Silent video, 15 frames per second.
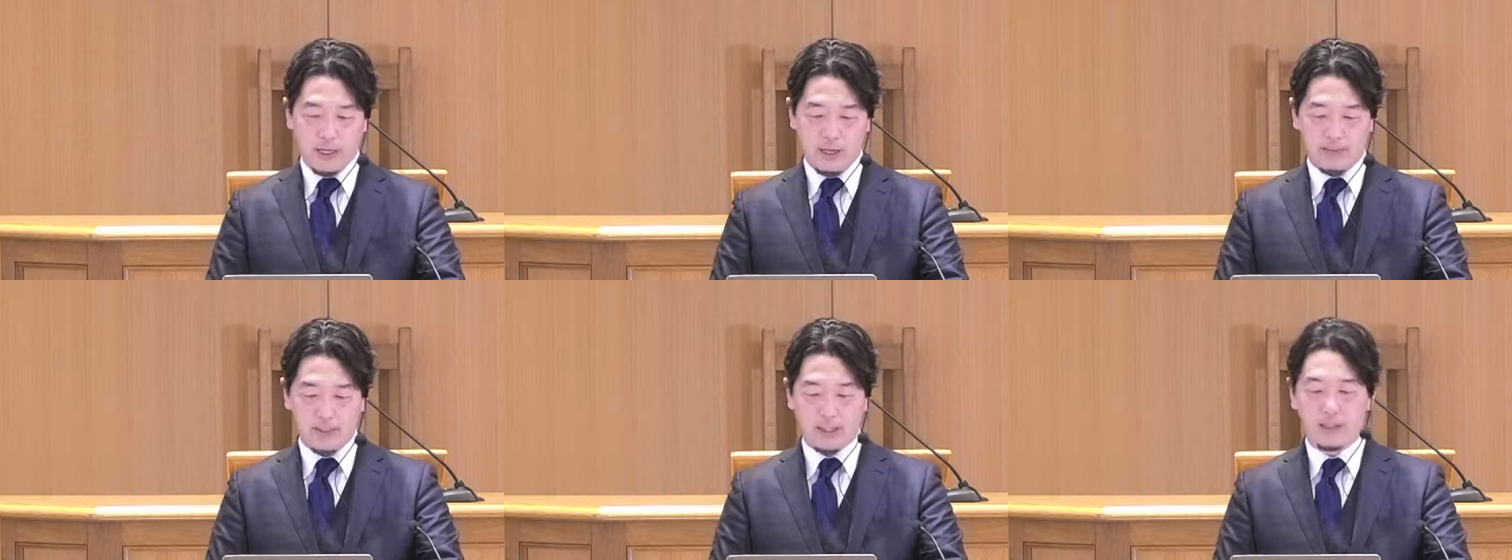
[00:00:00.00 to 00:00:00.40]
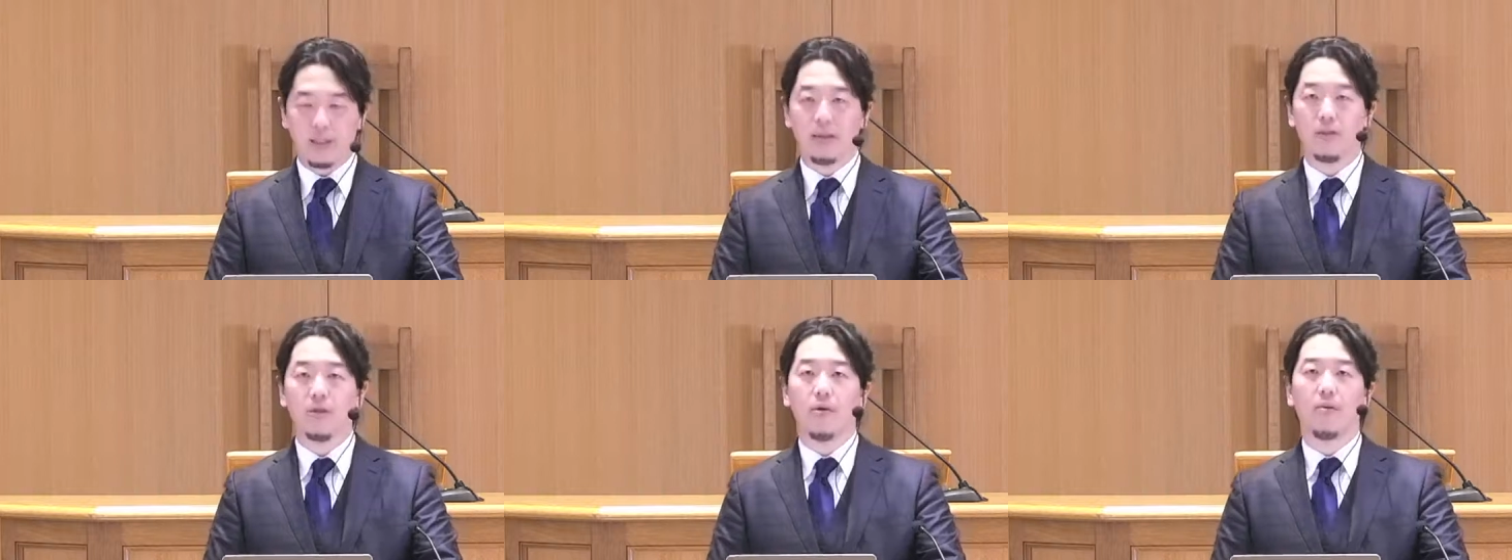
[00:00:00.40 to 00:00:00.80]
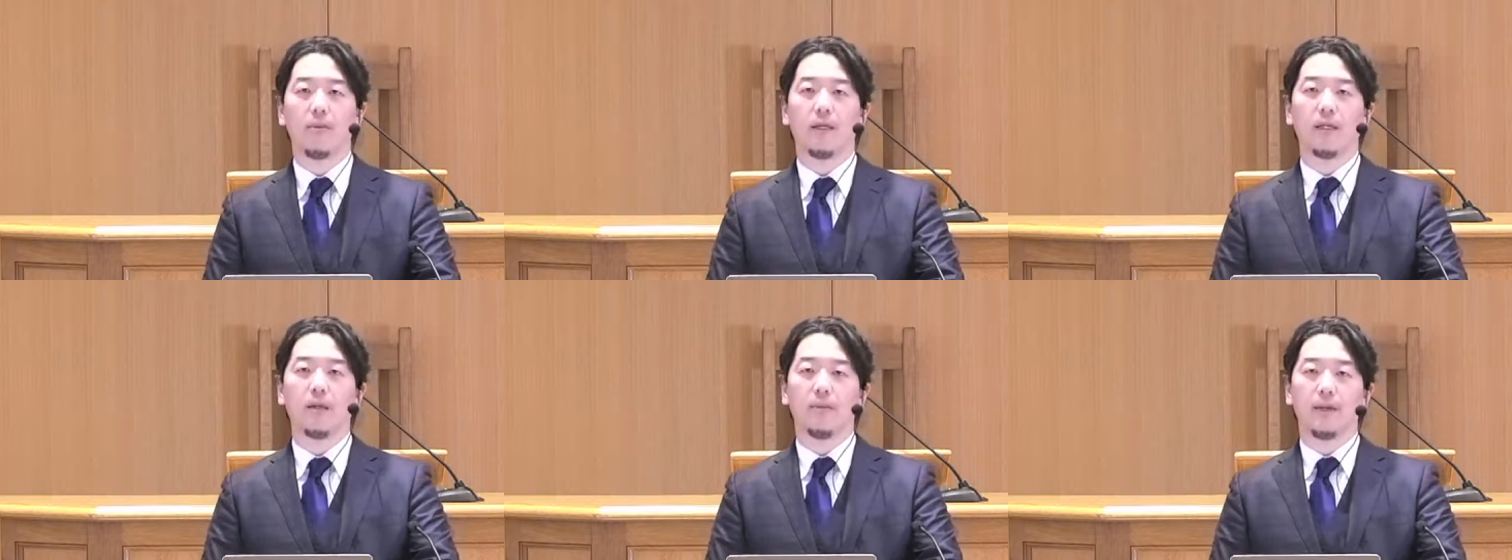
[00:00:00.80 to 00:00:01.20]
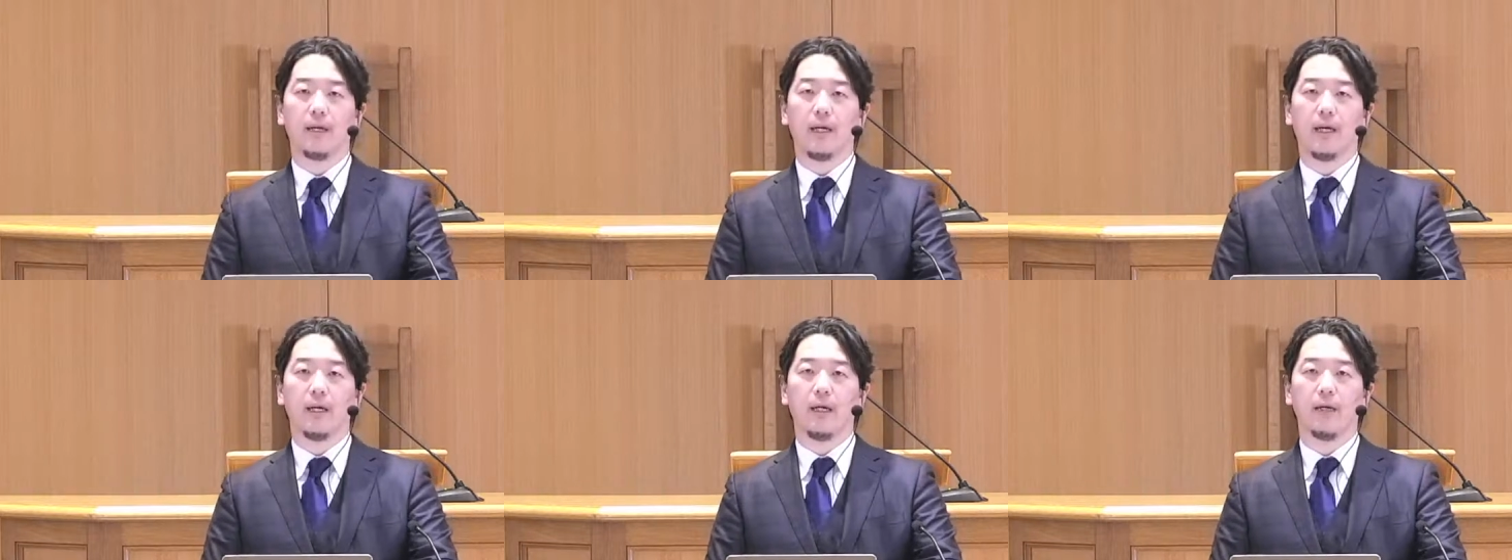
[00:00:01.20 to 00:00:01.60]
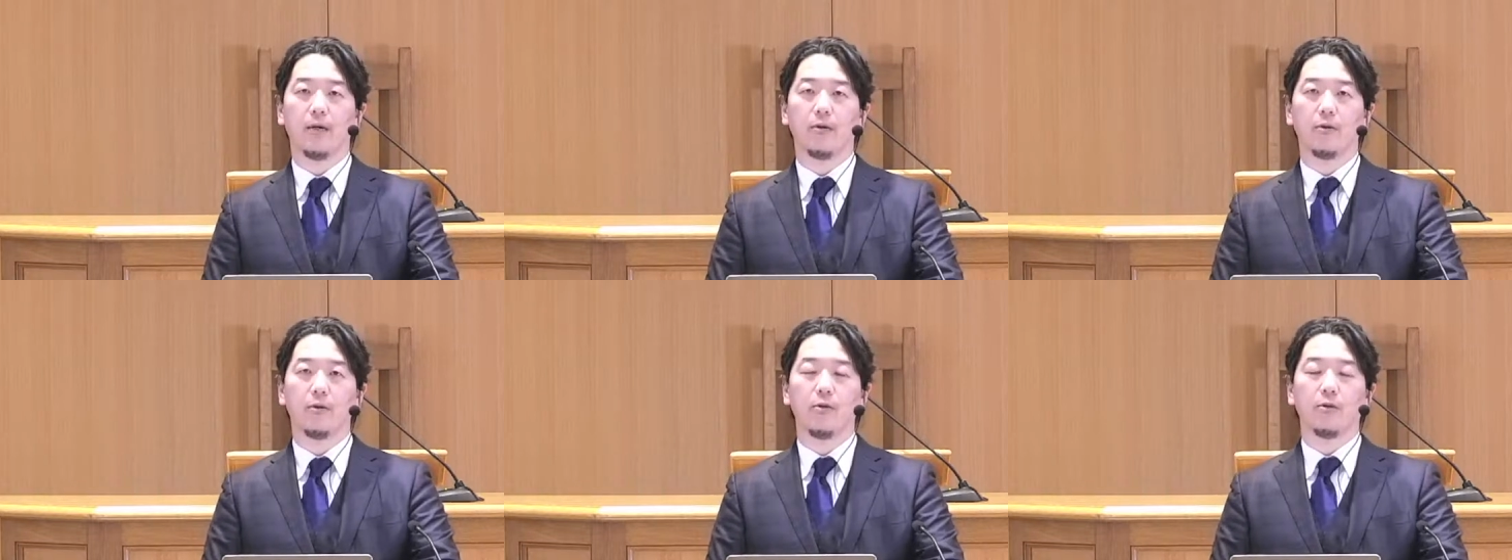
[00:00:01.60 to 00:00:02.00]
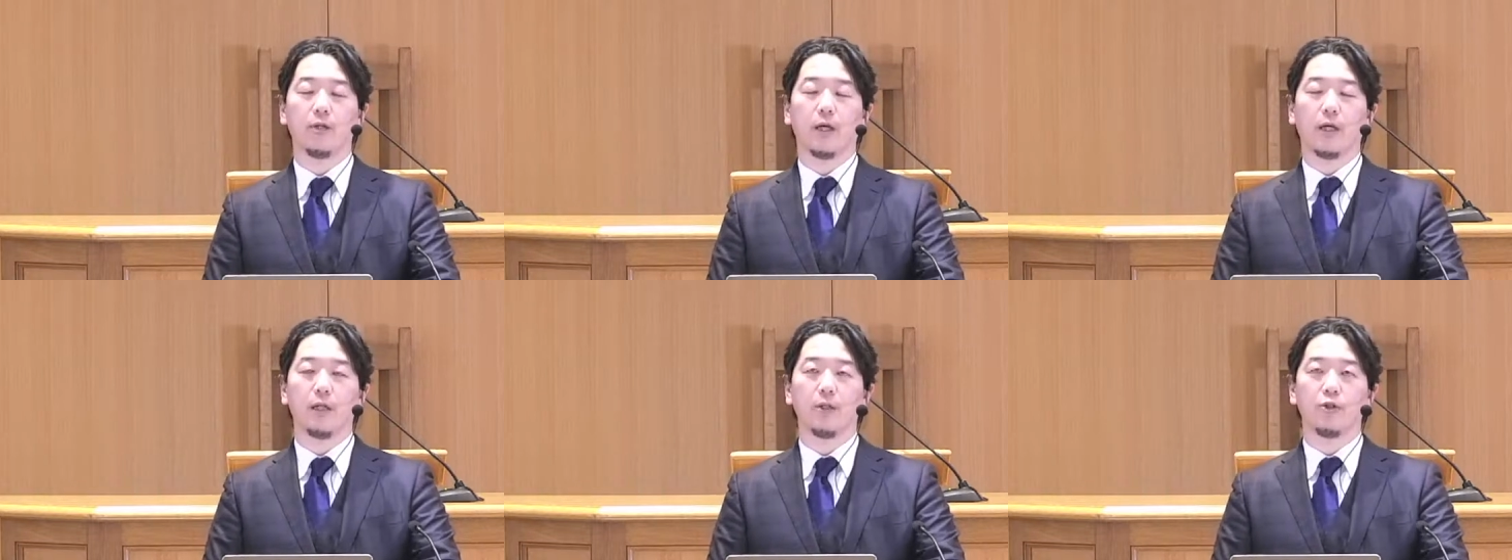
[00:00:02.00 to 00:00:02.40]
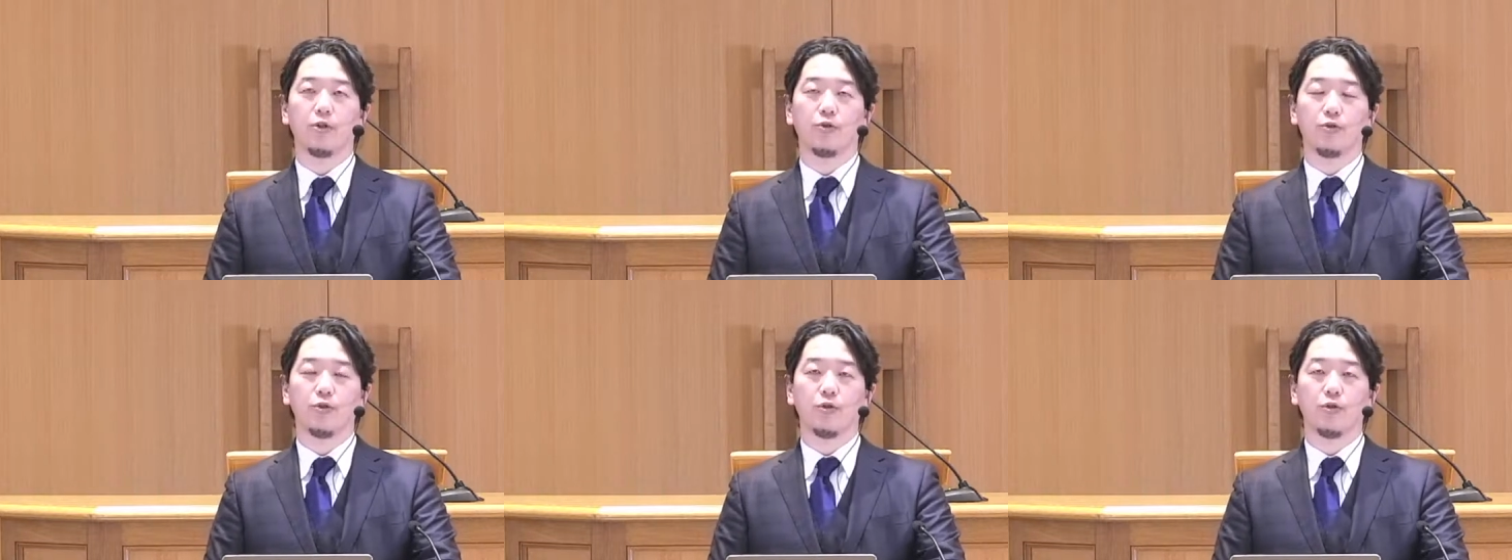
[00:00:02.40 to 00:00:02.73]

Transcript: 皆さんの学びが本当に豊かに祝